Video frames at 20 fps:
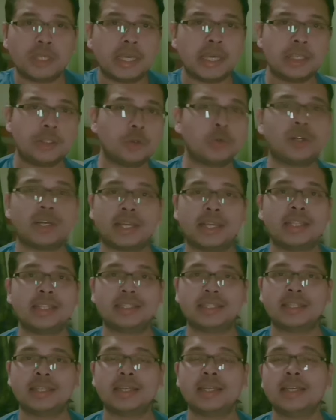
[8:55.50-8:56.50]
तो ये जो
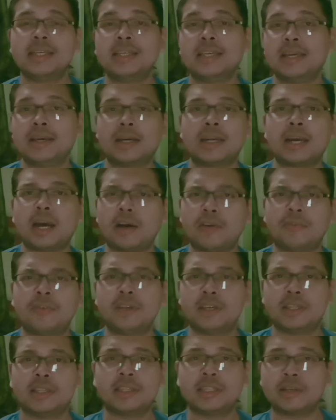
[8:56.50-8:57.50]
रेंज है ये
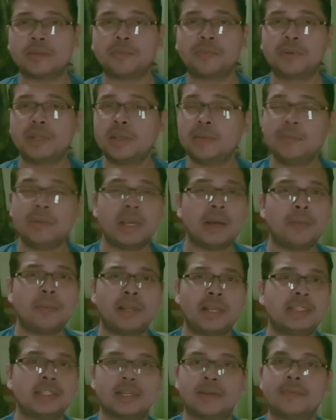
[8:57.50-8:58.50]
काफ़ी हद तक
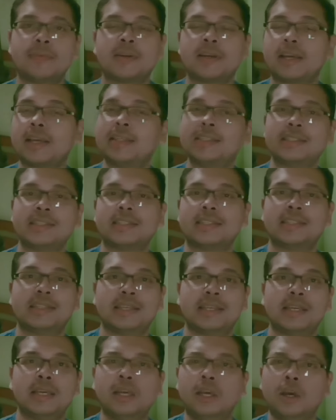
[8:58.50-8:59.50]
प्रीमियम रेंज अब कह
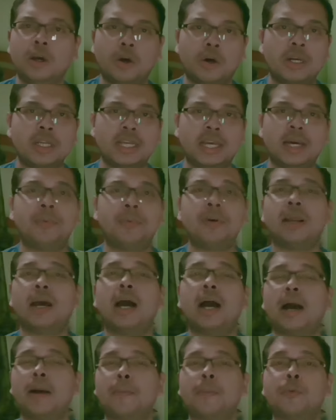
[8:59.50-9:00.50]
सकते हैं यहाँ
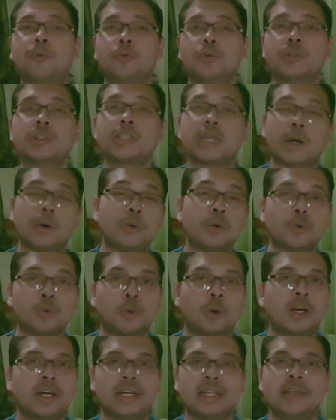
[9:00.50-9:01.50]
पर आपको
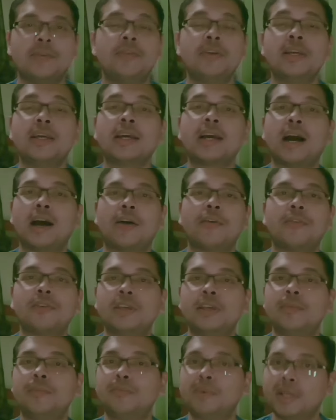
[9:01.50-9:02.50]
साउंड क्वालिटी भी
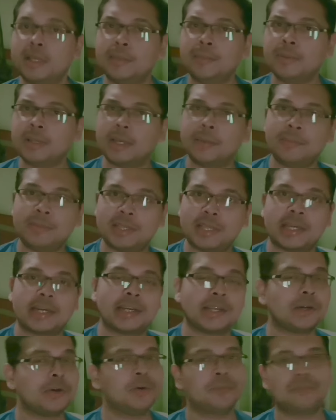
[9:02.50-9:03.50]
काफ़ी प्रीमियम
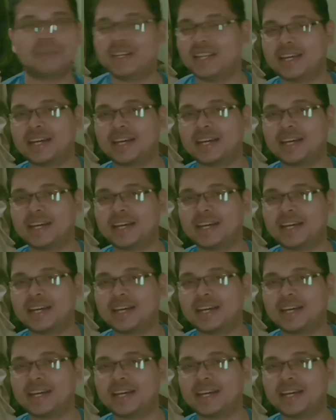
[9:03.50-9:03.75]
देखने को